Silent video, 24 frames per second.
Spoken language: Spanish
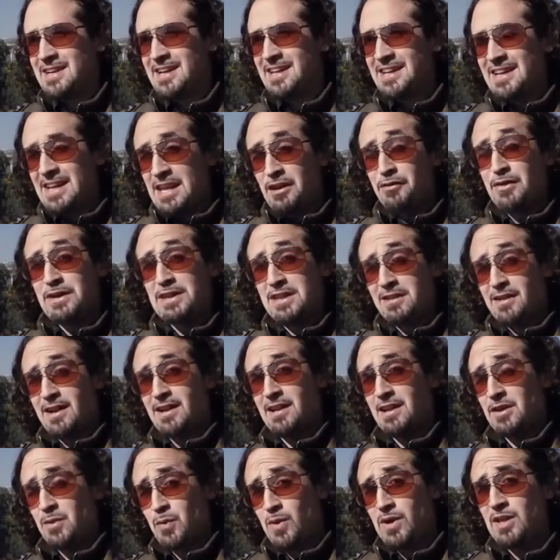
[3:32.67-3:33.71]
En el área de
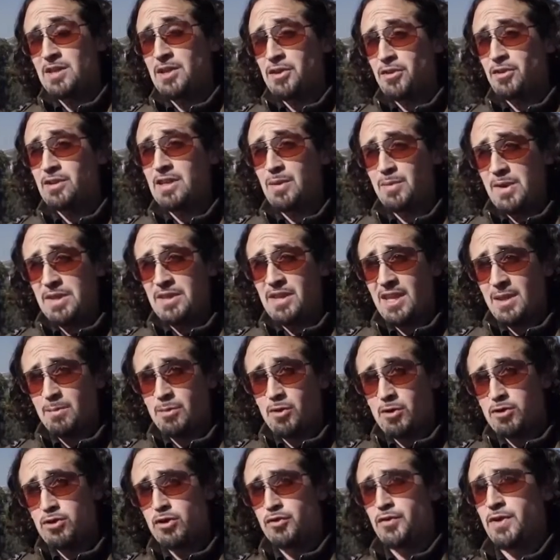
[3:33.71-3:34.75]
festivales de escuelas de rock también
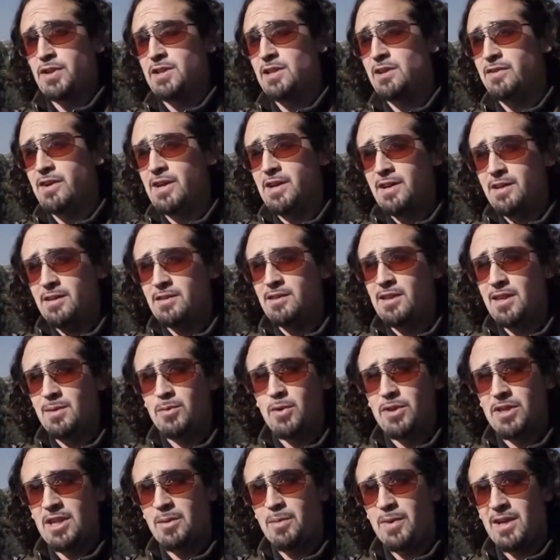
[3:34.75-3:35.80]
tenemos otros festivales.
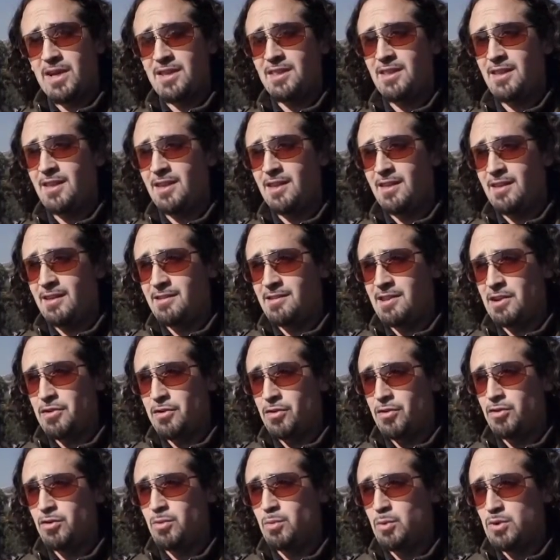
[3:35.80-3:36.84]
Tenemos este plan de
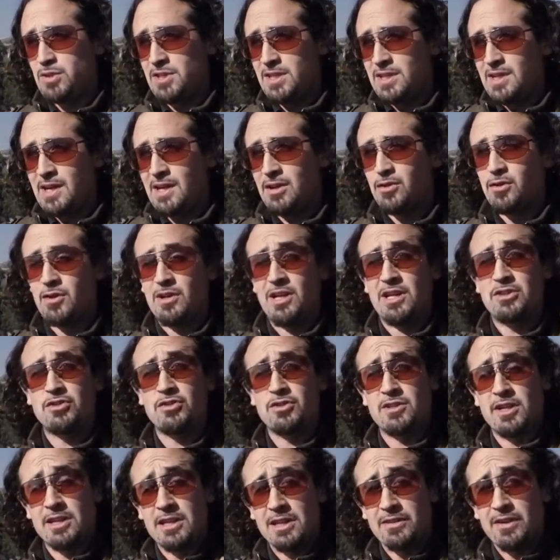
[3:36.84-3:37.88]
desarrollo musical con las
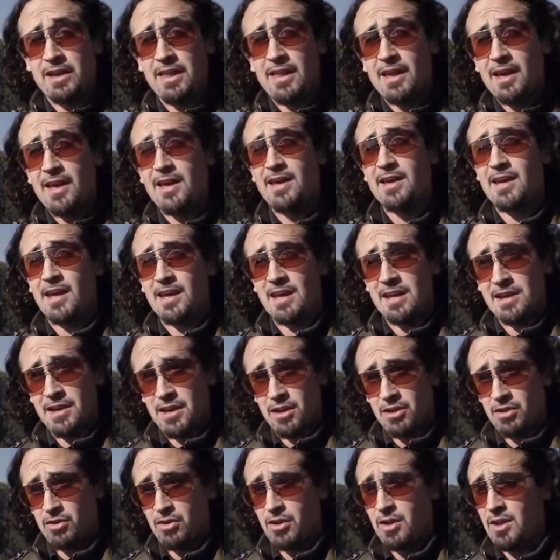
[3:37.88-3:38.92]
asociatividades que hay en
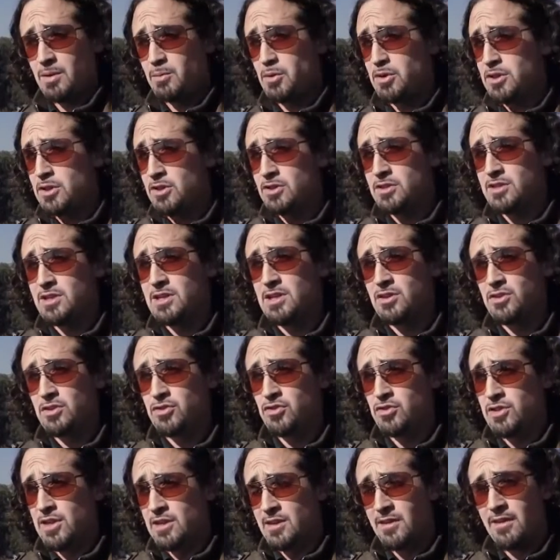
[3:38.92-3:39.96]
regiones. Hemos estado
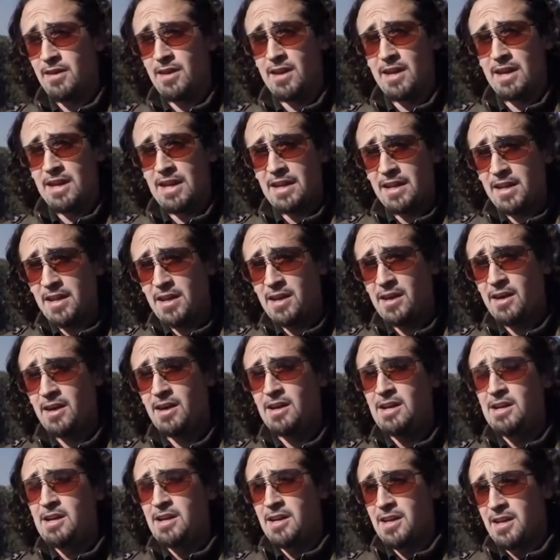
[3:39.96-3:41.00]
trabajando asociatividad en
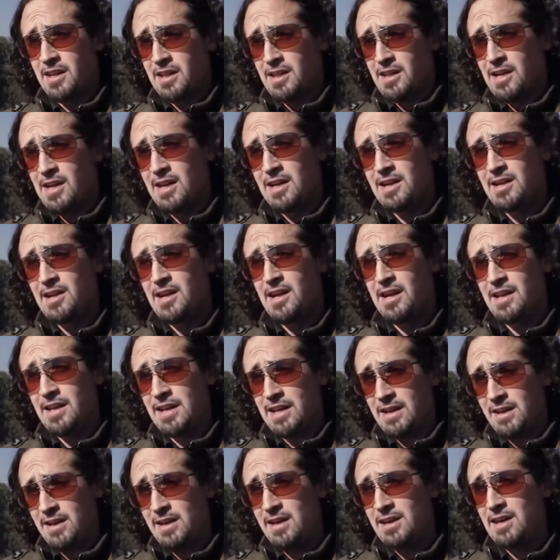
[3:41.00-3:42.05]
Arica, en Talca,
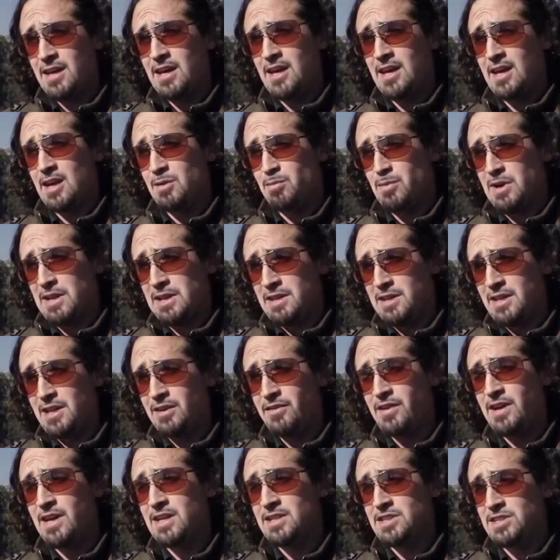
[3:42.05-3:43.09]
en Iquique, en
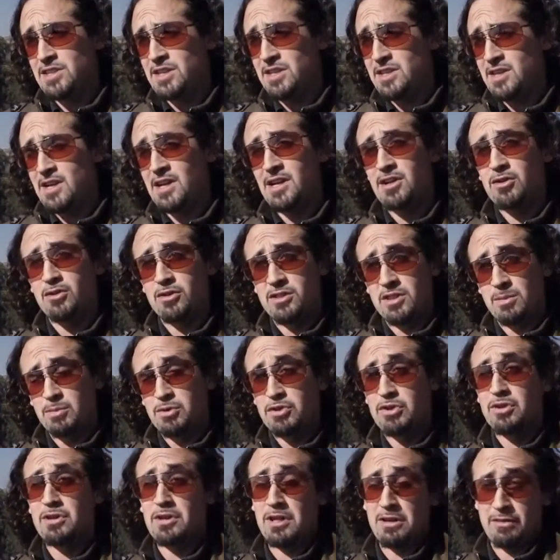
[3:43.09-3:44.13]
Valdivia, en Chillán, en
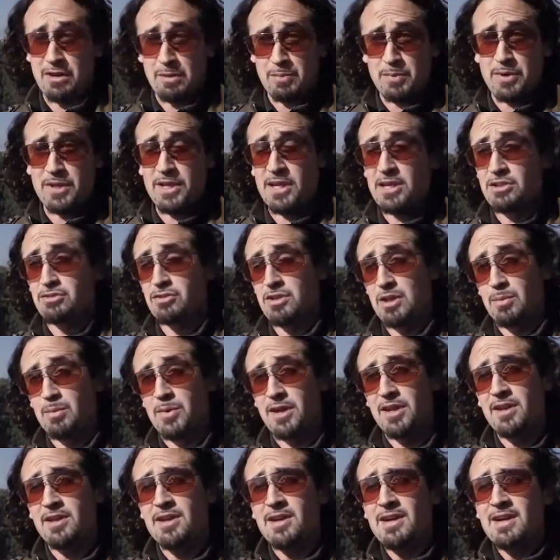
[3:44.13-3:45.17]
Concepción y Valparaíso
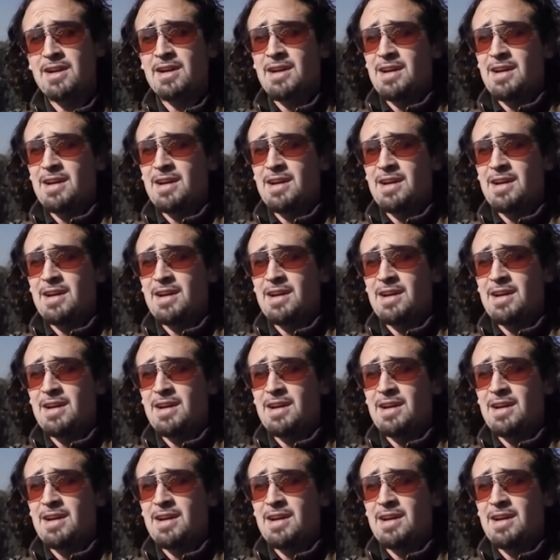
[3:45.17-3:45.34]
también.